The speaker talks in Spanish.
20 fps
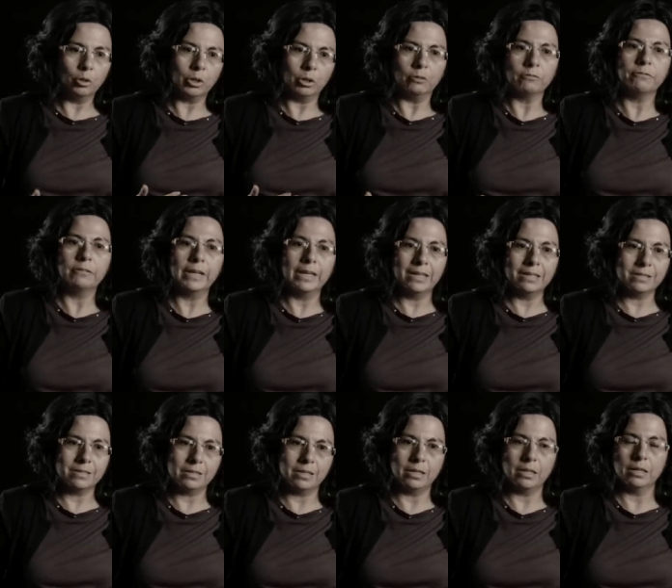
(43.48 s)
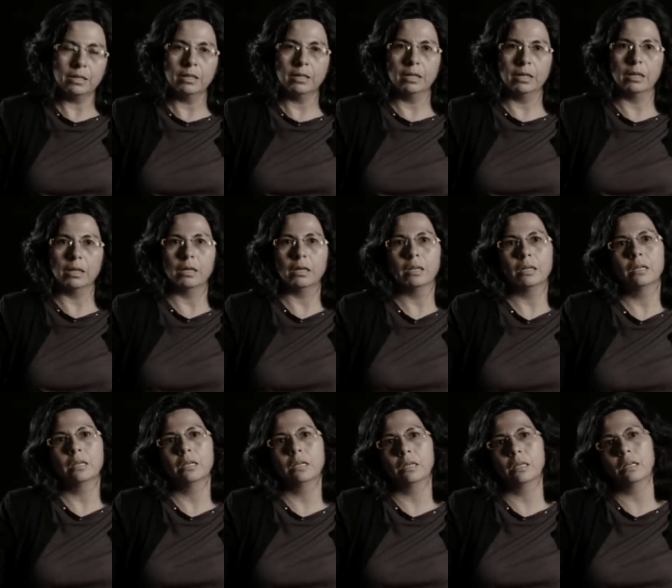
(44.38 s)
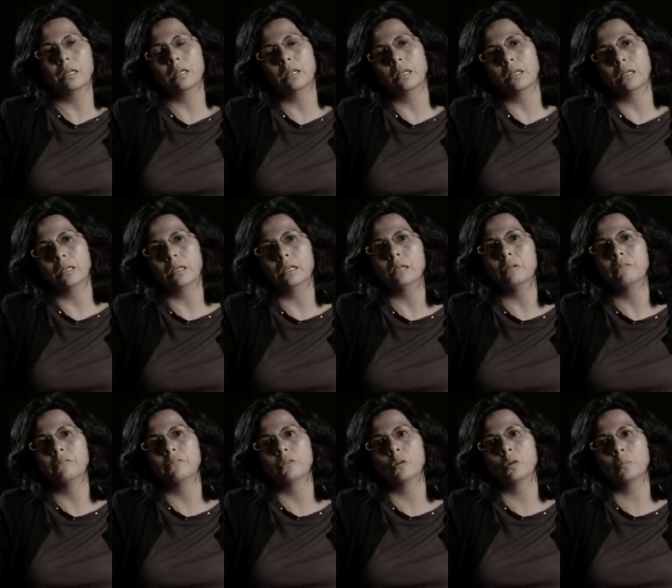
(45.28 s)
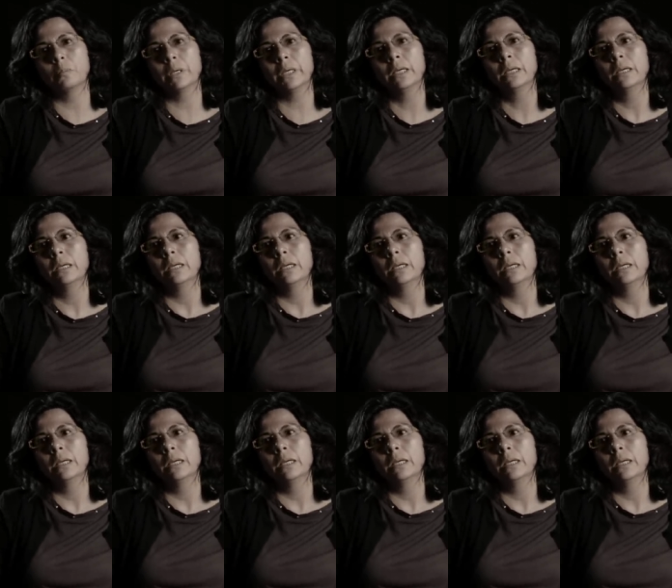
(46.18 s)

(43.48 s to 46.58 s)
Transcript: que ofrece el, informe